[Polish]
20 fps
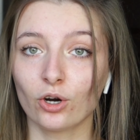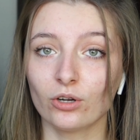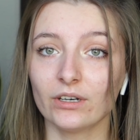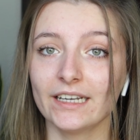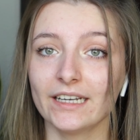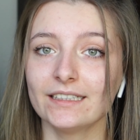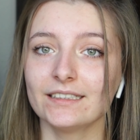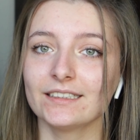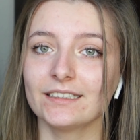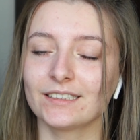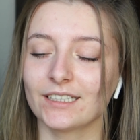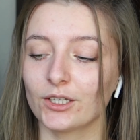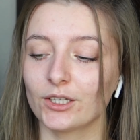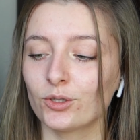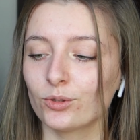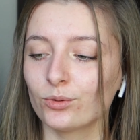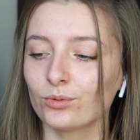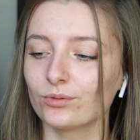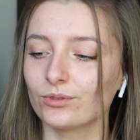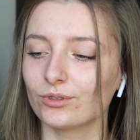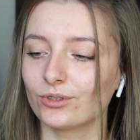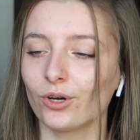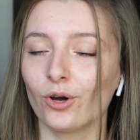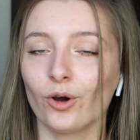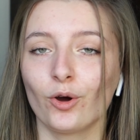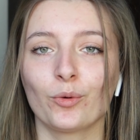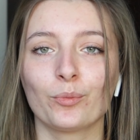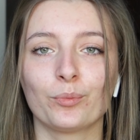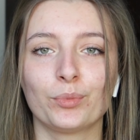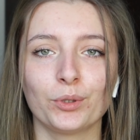Kolejny tytuł
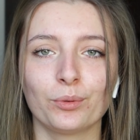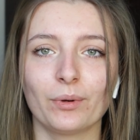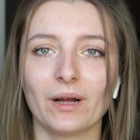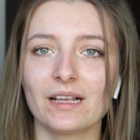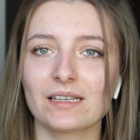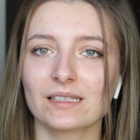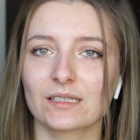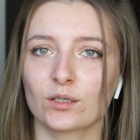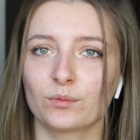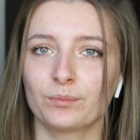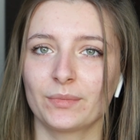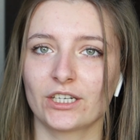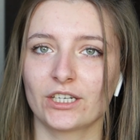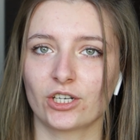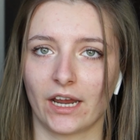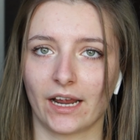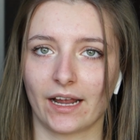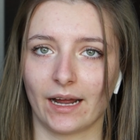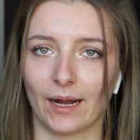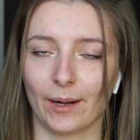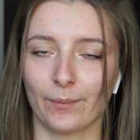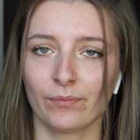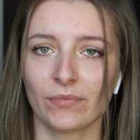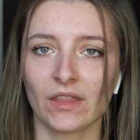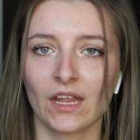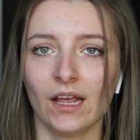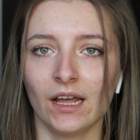to Była sobie rzeka.